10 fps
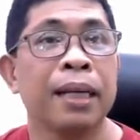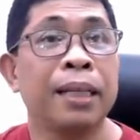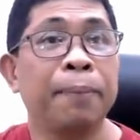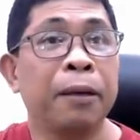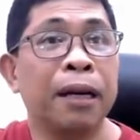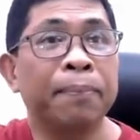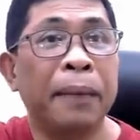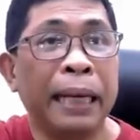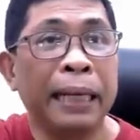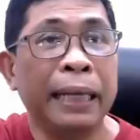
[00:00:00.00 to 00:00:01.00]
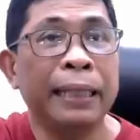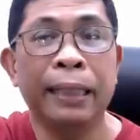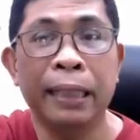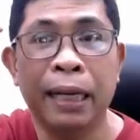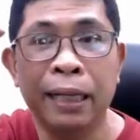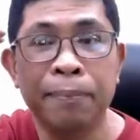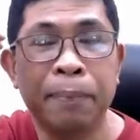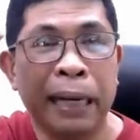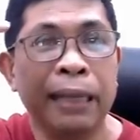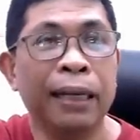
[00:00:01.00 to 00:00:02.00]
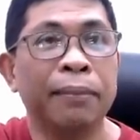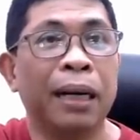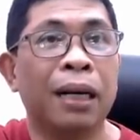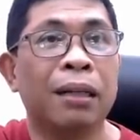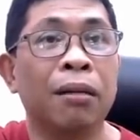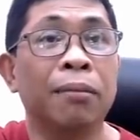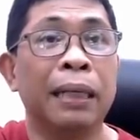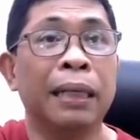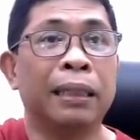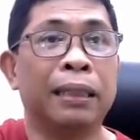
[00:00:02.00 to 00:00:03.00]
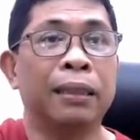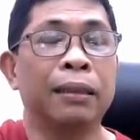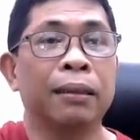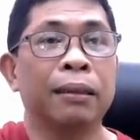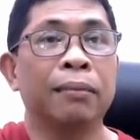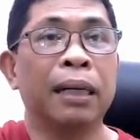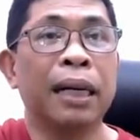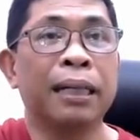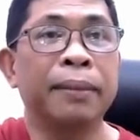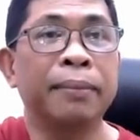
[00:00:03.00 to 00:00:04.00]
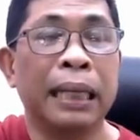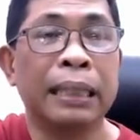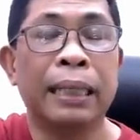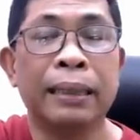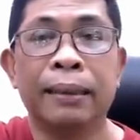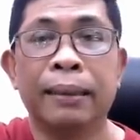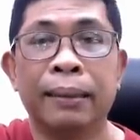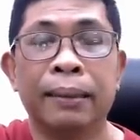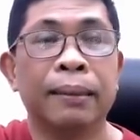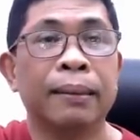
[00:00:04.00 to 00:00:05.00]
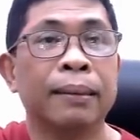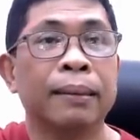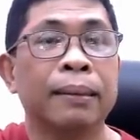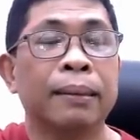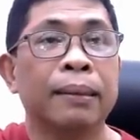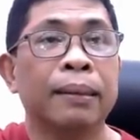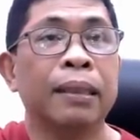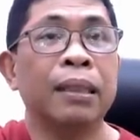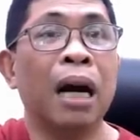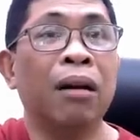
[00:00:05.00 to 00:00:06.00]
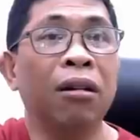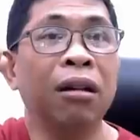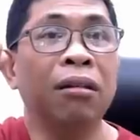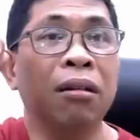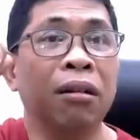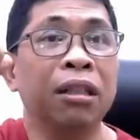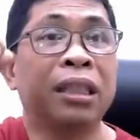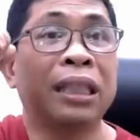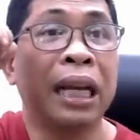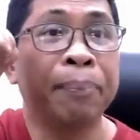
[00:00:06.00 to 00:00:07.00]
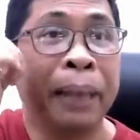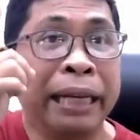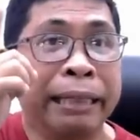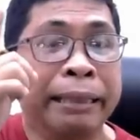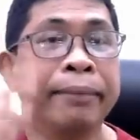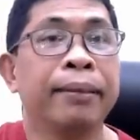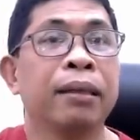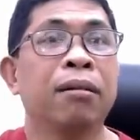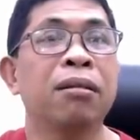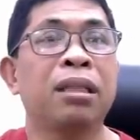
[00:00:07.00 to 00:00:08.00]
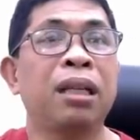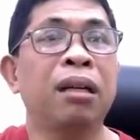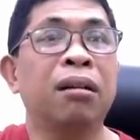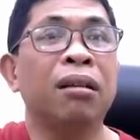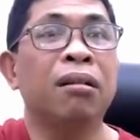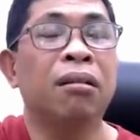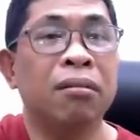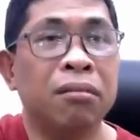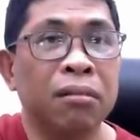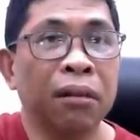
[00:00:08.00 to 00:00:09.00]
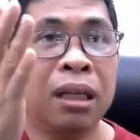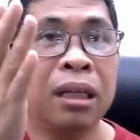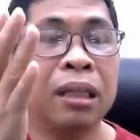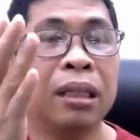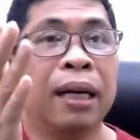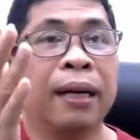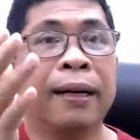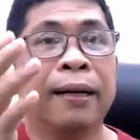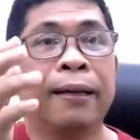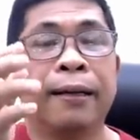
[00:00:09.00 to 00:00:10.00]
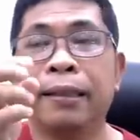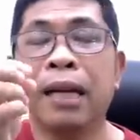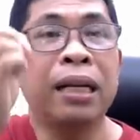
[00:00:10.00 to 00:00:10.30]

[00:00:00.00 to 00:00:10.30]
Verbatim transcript: Kasi po ang brain ang brain ng mga globalist mga kababayan, the old, old serpent, kung sino yung uh,